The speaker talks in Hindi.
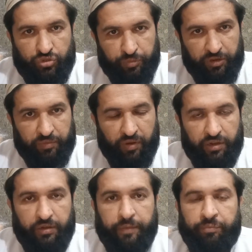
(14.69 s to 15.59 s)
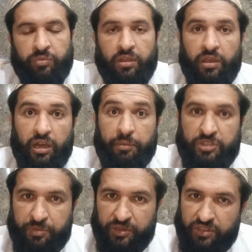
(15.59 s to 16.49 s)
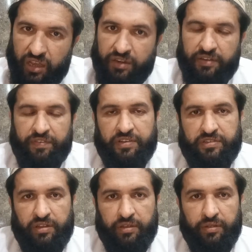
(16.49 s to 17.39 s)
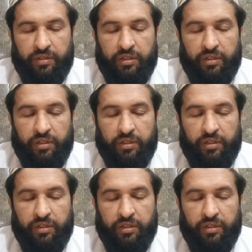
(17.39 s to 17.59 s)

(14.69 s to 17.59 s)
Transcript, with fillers: सुप्रीम वाइट अब इसमें क्या डिफरेंस है